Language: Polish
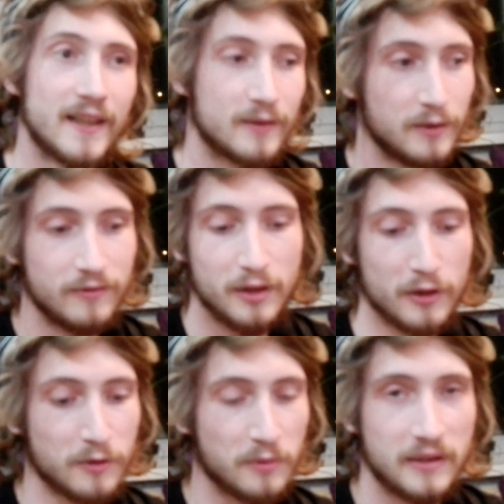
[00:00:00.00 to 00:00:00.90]
No i
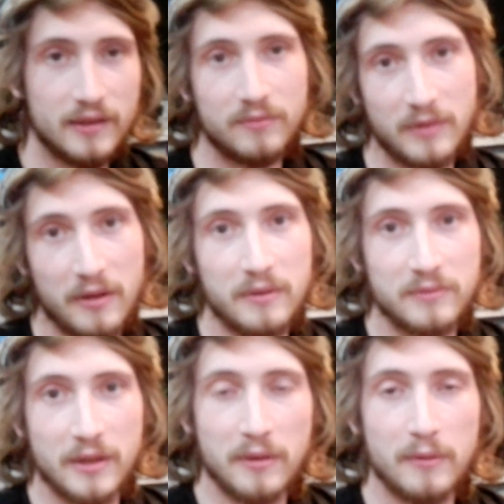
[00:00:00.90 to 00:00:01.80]
wyrosły i miałem
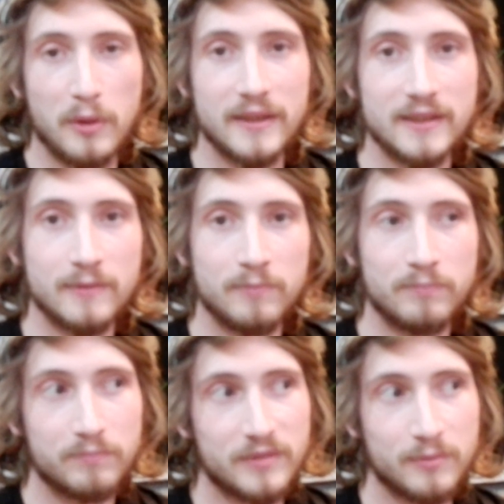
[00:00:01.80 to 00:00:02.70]
całkiem ładne
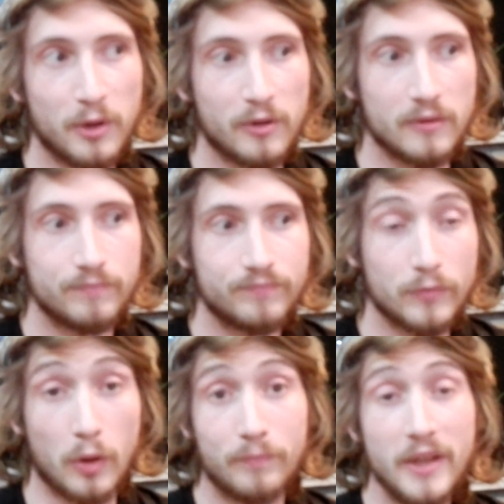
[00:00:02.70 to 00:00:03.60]
zbiory.
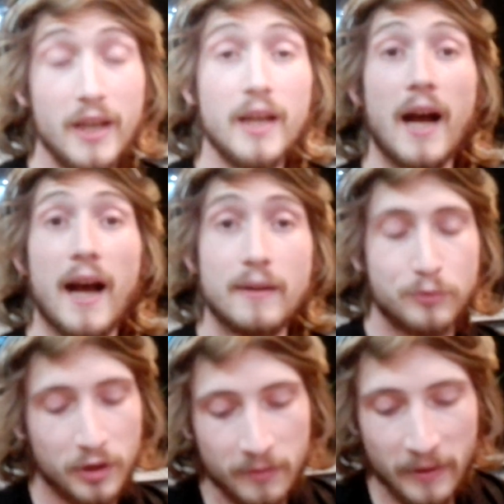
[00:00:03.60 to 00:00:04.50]
No. A,
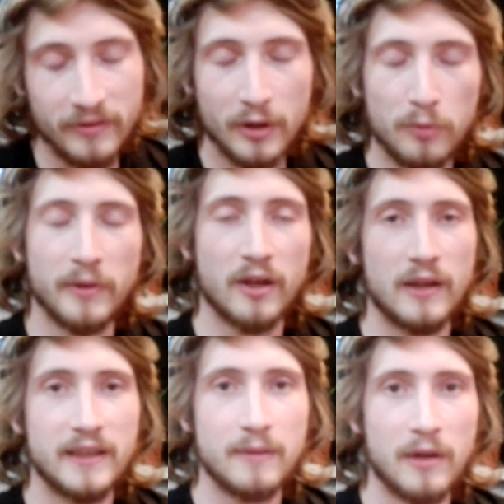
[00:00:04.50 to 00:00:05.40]
no i pewnie kupię
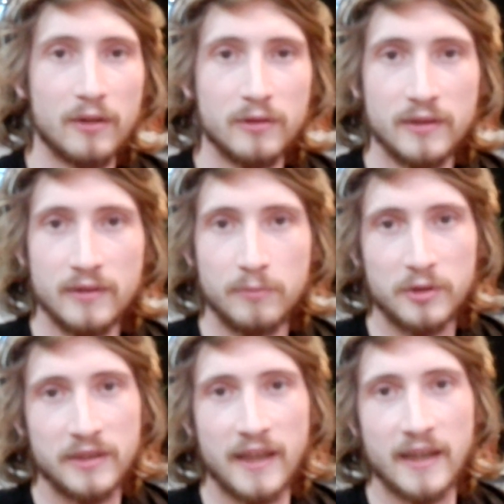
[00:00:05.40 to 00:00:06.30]
kolejne baloty
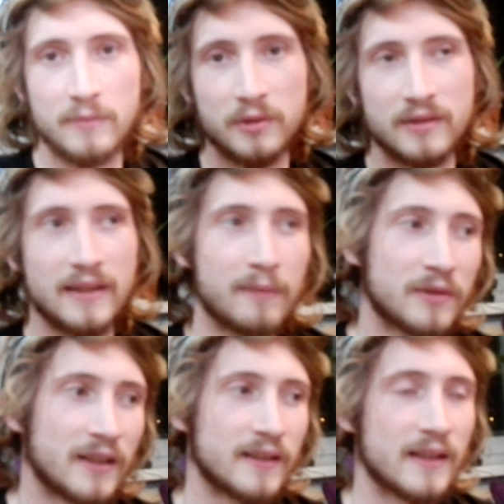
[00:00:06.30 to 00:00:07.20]
boczniaka, bo
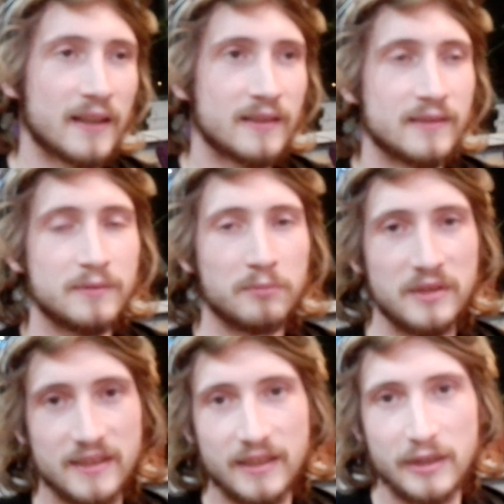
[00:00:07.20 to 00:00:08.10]
tamte jednak mi
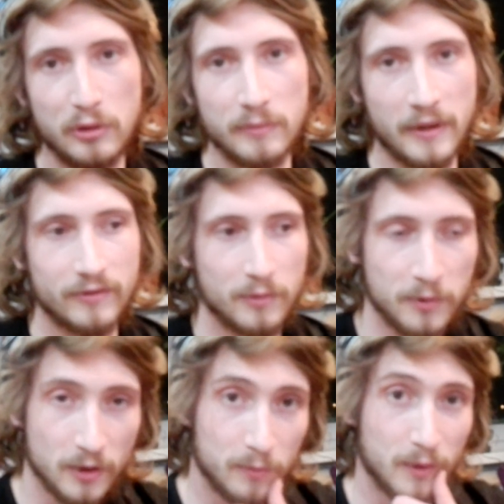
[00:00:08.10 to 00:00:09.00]
zgniły
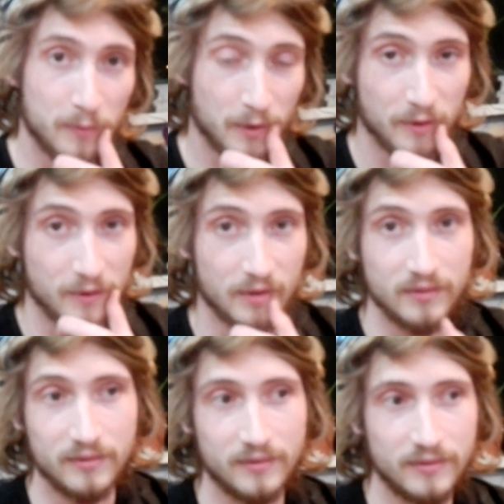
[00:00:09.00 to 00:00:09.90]
prawdopodobnie, bo
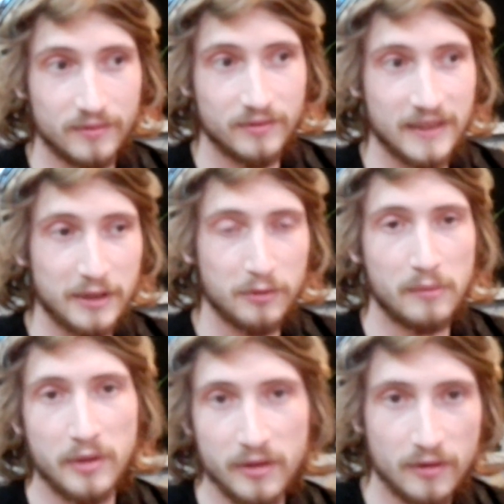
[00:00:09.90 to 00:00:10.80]

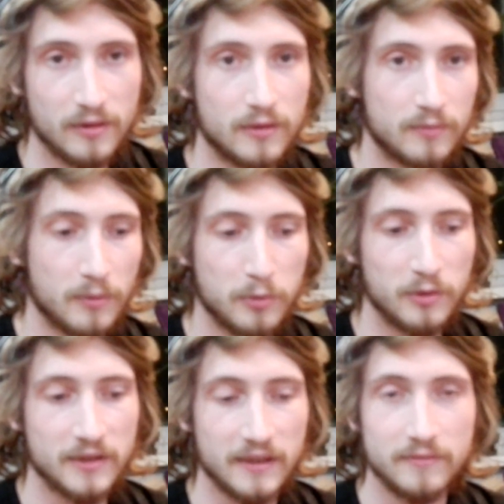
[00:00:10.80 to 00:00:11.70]
wsadziłem je do. bo
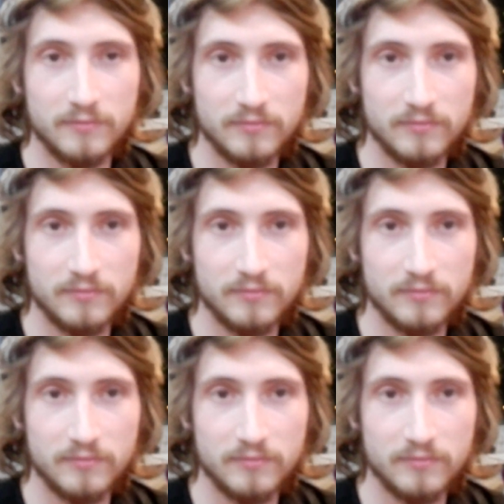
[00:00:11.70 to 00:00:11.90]
było za,